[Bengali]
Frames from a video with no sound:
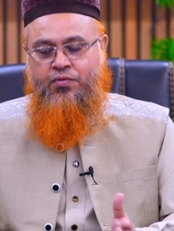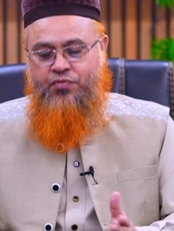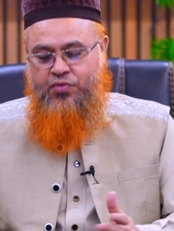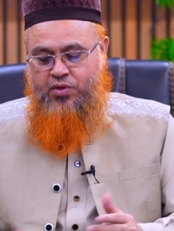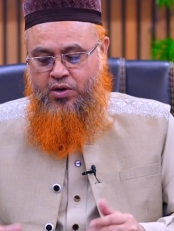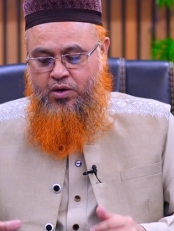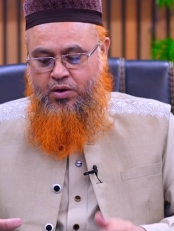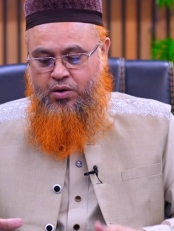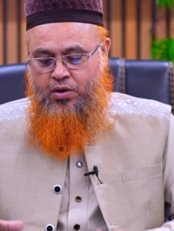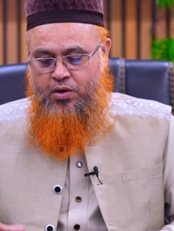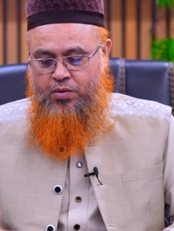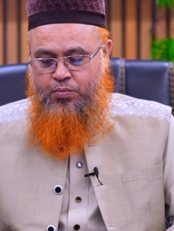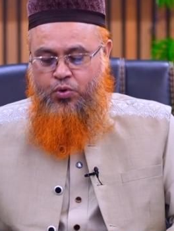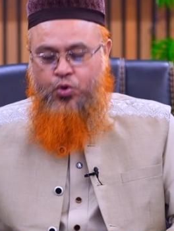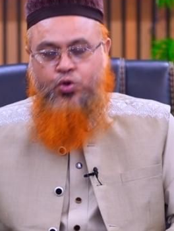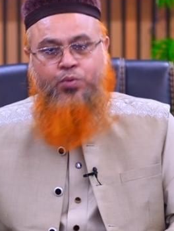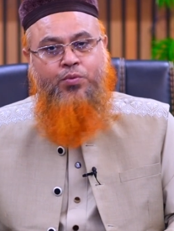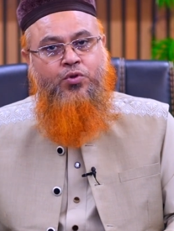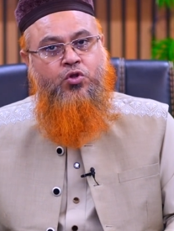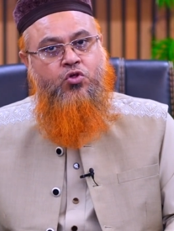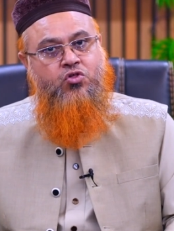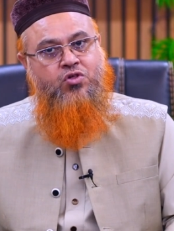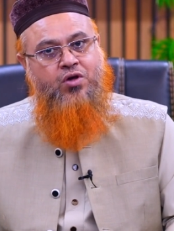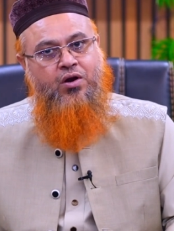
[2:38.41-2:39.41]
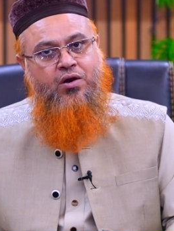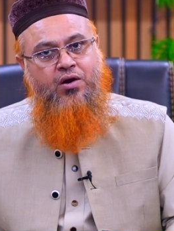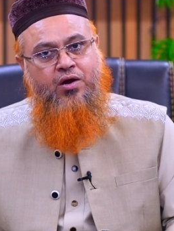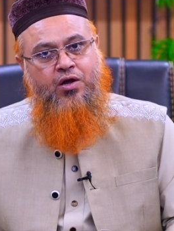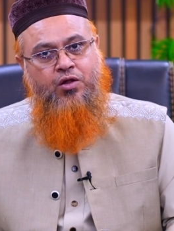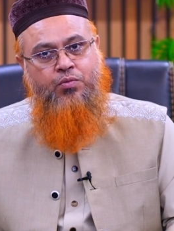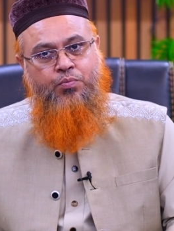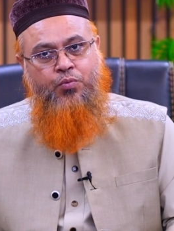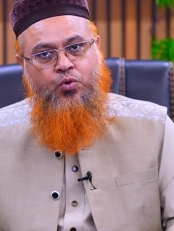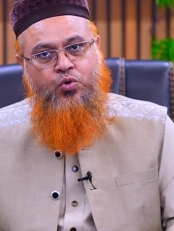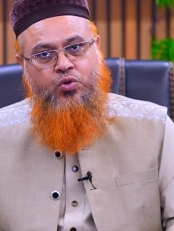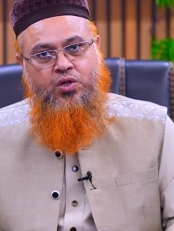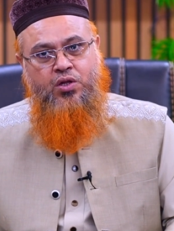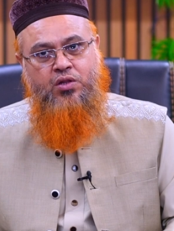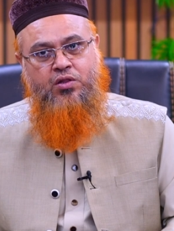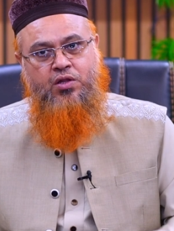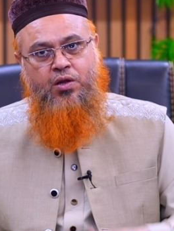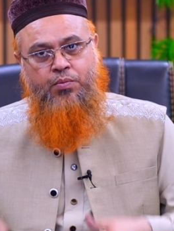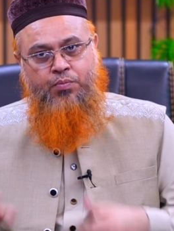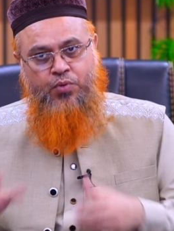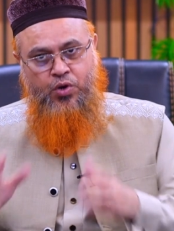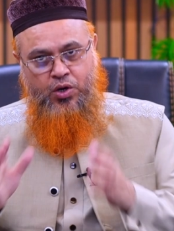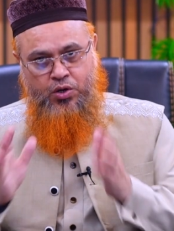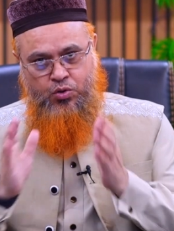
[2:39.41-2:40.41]
তিনি প্রথমত চার রাকাত পড়তেন
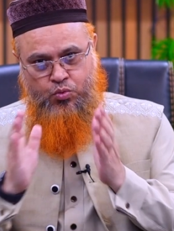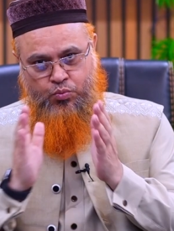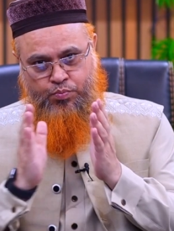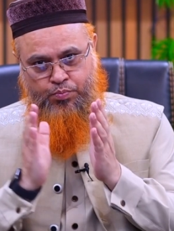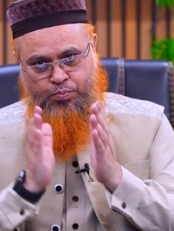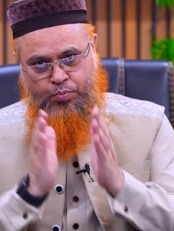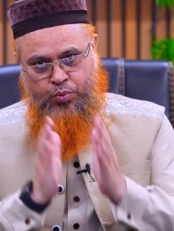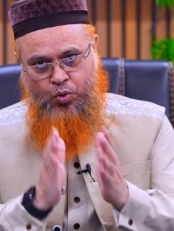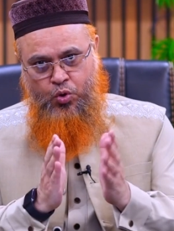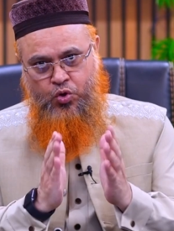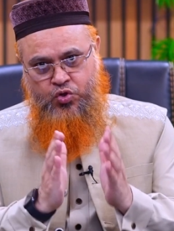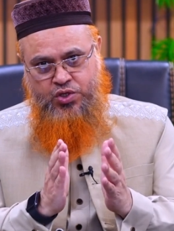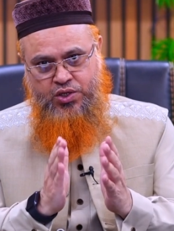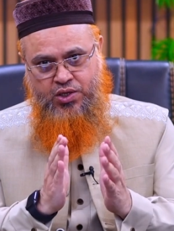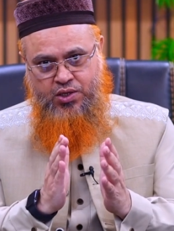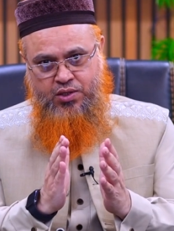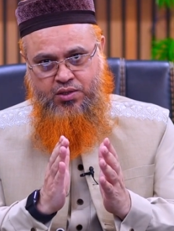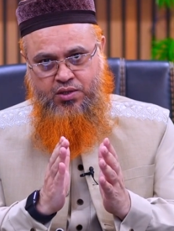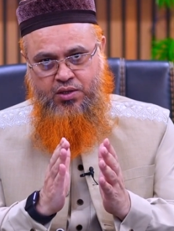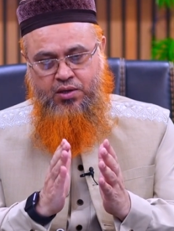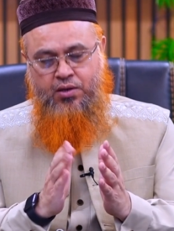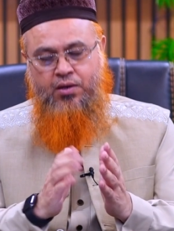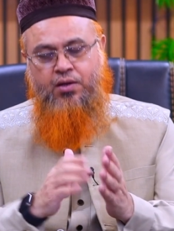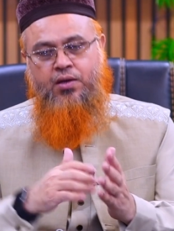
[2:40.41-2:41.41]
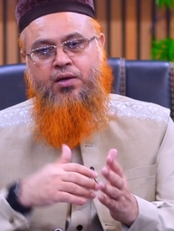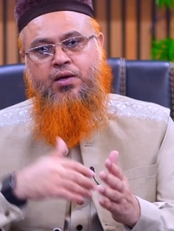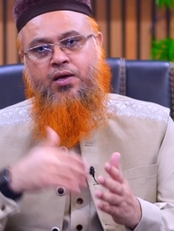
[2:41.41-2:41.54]
তারপর একটু পজ নিতেন